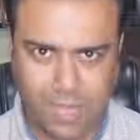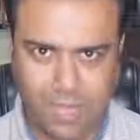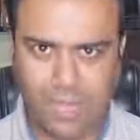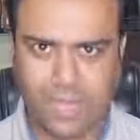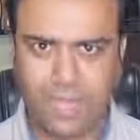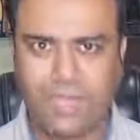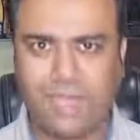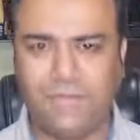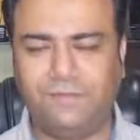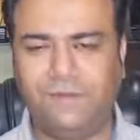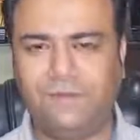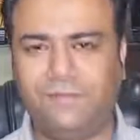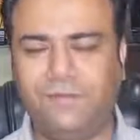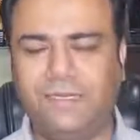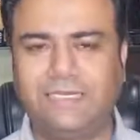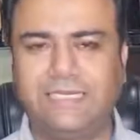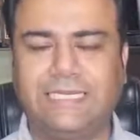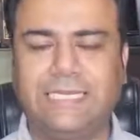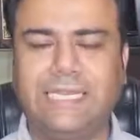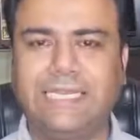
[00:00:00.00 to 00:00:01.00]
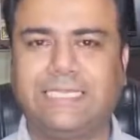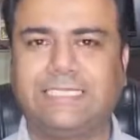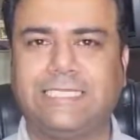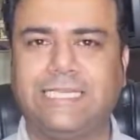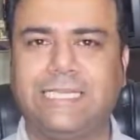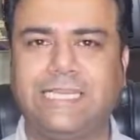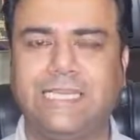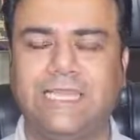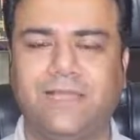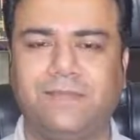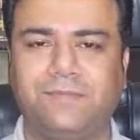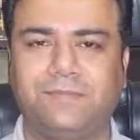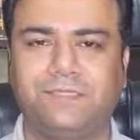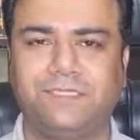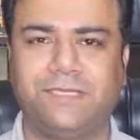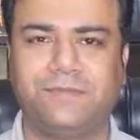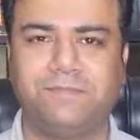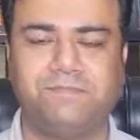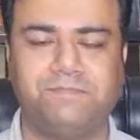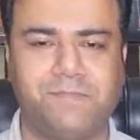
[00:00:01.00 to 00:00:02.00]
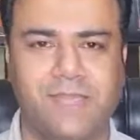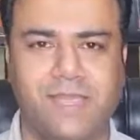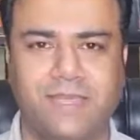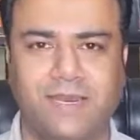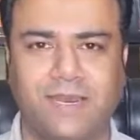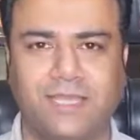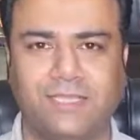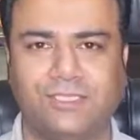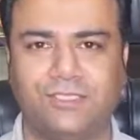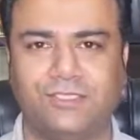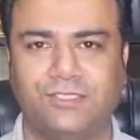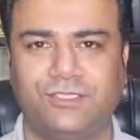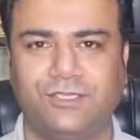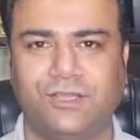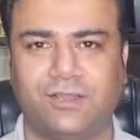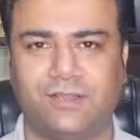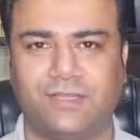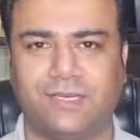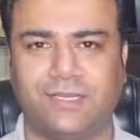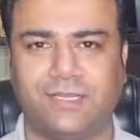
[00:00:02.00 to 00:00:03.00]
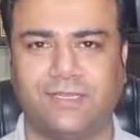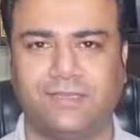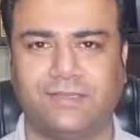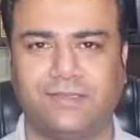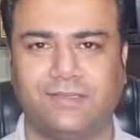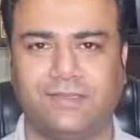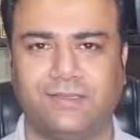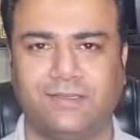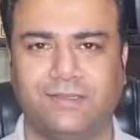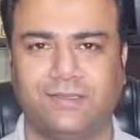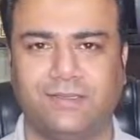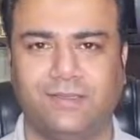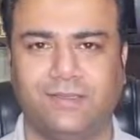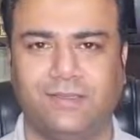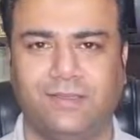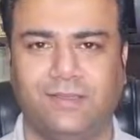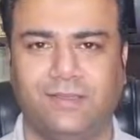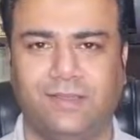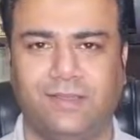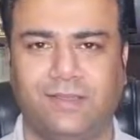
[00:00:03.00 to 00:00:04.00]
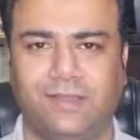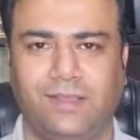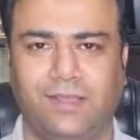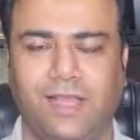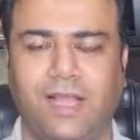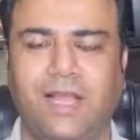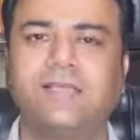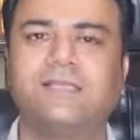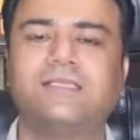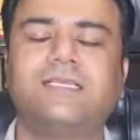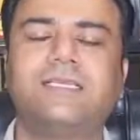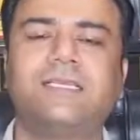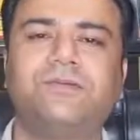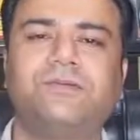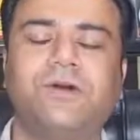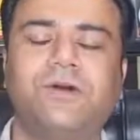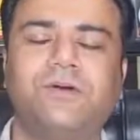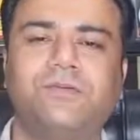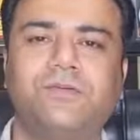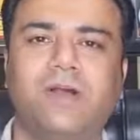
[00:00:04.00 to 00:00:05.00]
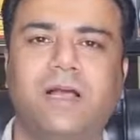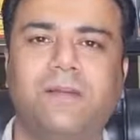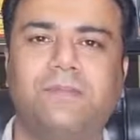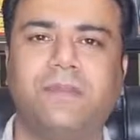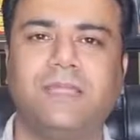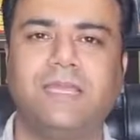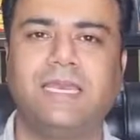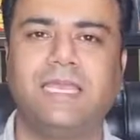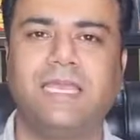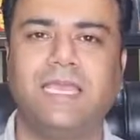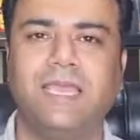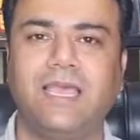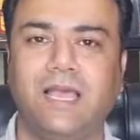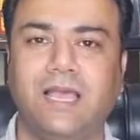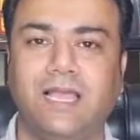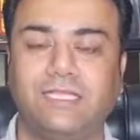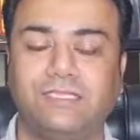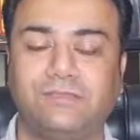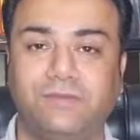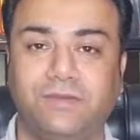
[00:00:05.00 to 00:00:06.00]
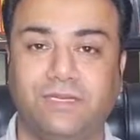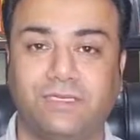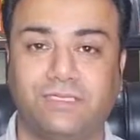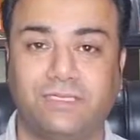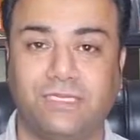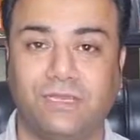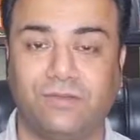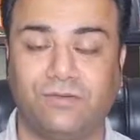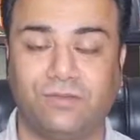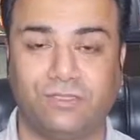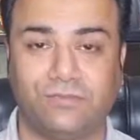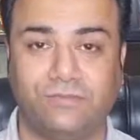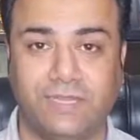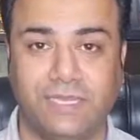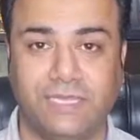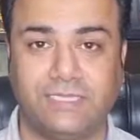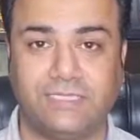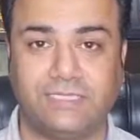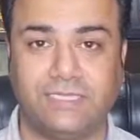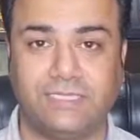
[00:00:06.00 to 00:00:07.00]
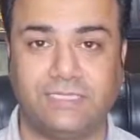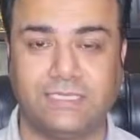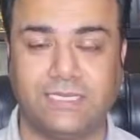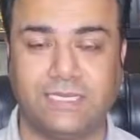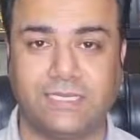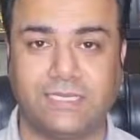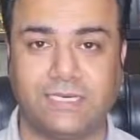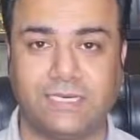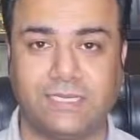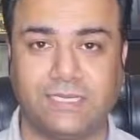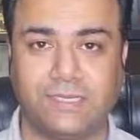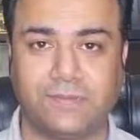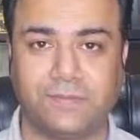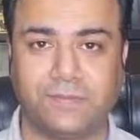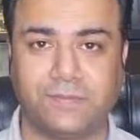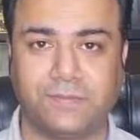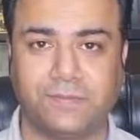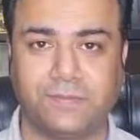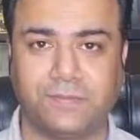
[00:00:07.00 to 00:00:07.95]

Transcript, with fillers: हाय एवरीवन कैसे हैं आप सब मैं राजन चौधरी हाजिर हुआ हूं आपके लिए आज फिर से कुछ वैकेंसीज लेकर के